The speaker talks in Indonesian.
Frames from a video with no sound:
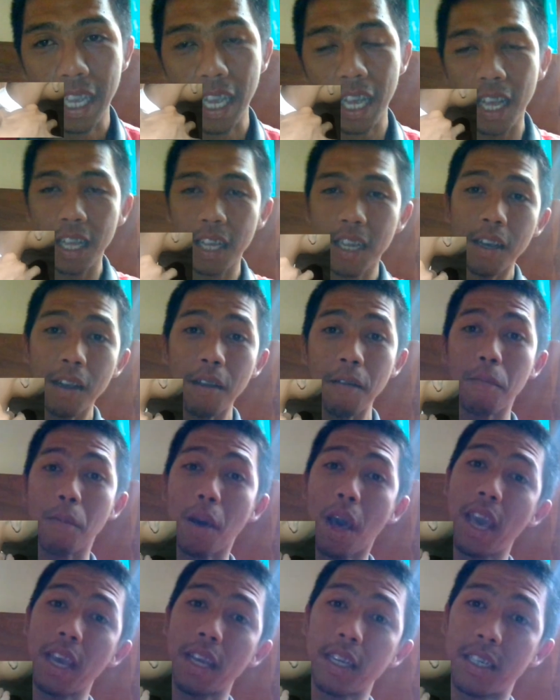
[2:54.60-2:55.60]
Ya,
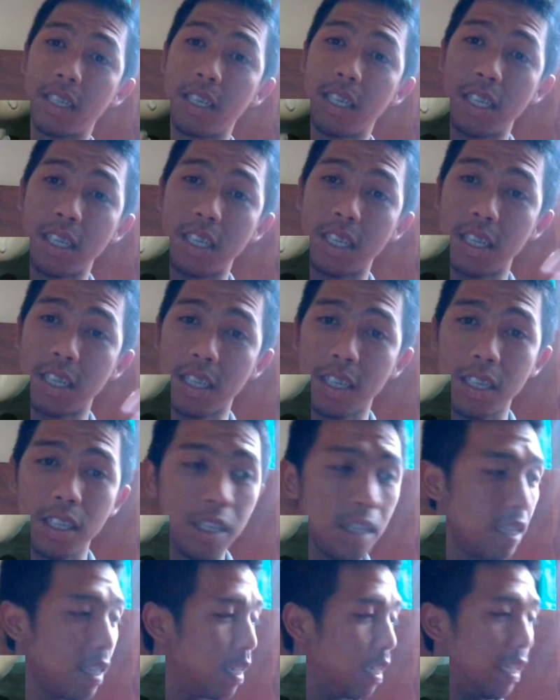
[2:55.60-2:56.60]
baik di
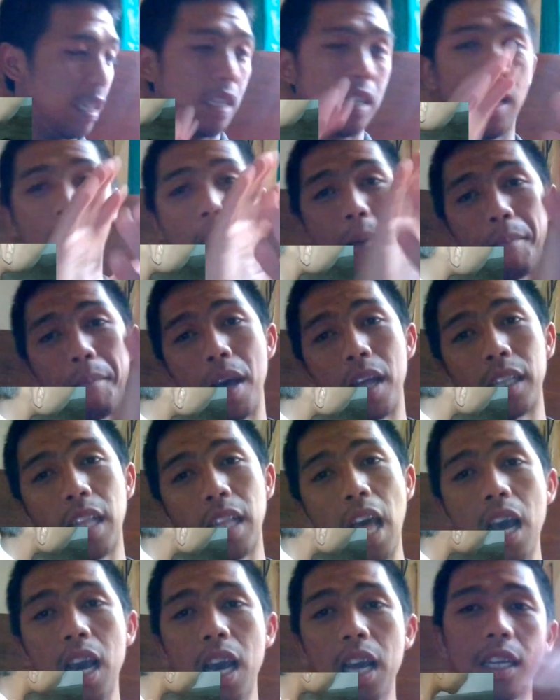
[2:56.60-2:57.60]
telapak
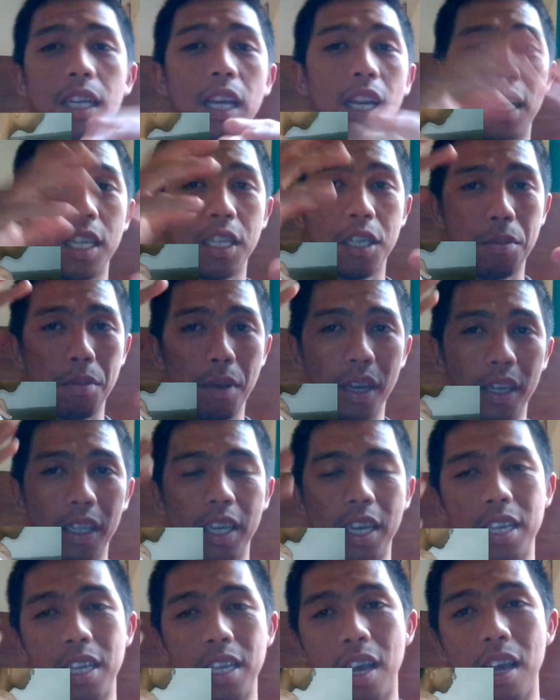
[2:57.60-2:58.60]
tangan dan lain
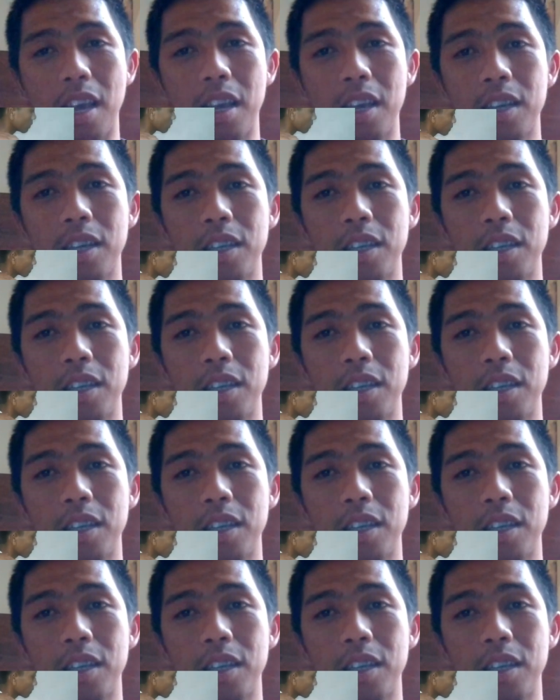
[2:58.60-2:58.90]
sebagainya